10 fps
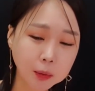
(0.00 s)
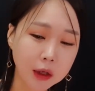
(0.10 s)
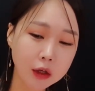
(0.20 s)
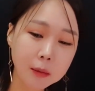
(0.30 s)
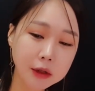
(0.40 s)

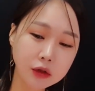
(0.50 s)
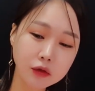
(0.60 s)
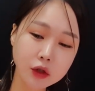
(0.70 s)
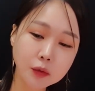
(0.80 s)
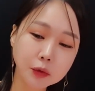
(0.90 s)
마라
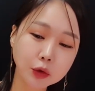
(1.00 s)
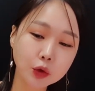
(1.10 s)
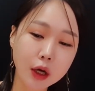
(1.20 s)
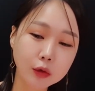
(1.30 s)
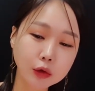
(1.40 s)
맛인데도
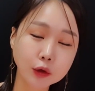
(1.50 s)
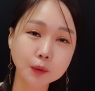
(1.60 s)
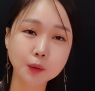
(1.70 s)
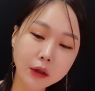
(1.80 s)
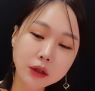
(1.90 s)

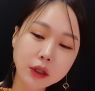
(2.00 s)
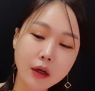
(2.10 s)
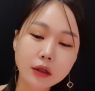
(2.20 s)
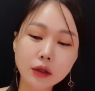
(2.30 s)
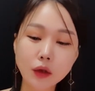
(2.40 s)
불구하고 많이
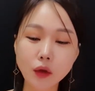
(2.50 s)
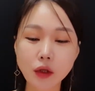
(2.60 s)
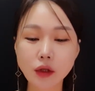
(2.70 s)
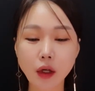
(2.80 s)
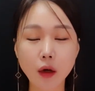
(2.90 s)

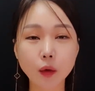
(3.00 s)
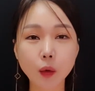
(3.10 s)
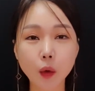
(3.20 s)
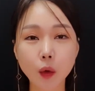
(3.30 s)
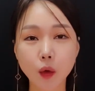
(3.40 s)
자극적이지
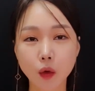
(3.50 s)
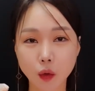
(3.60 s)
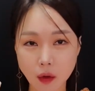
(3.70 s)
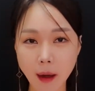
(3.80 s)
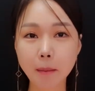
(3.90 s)

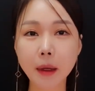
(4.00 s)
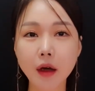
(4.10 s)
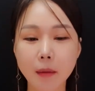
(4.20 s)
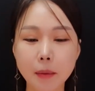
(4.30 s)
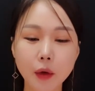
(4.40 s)
않고
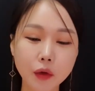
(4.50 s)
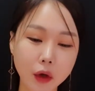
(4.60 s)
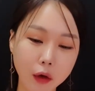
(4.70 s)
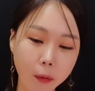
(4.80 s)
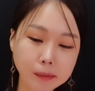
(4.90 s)
담백한
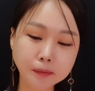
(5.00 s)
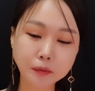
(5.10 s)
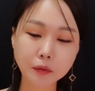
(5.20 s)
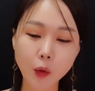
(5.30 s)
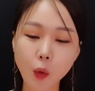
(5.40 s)
편이에요.
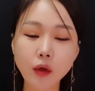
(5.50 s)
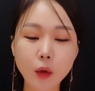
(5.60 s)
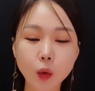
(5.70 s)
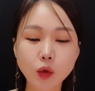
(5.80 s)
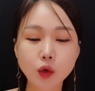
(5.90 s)

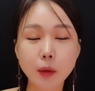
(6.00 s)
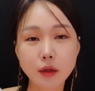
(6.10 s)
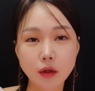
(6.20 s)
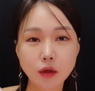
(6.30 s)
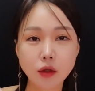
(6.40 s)
워낙
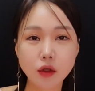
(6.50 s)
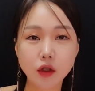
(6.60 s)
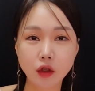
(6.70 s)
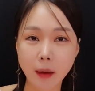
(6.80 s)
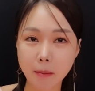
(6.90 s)
고추바사삭
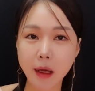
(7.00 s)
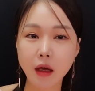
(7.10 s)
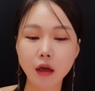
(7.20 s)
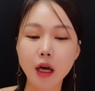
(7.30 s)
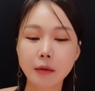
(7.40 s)
치킨이
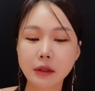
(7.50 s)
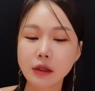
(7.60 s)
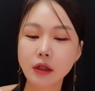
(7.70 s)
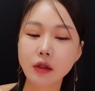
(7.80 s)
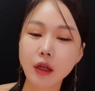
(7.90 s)
담백한
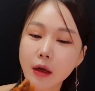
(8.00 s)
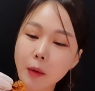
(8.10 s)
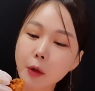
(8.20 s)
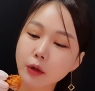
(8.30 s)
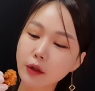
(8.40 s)
치킨의
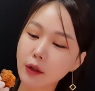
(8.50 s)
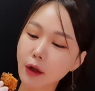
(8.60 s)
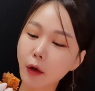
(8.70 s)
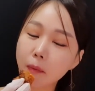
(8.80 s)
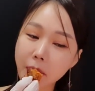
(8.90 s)

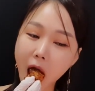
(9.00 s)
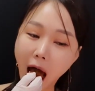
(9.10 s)
대명사잖아요.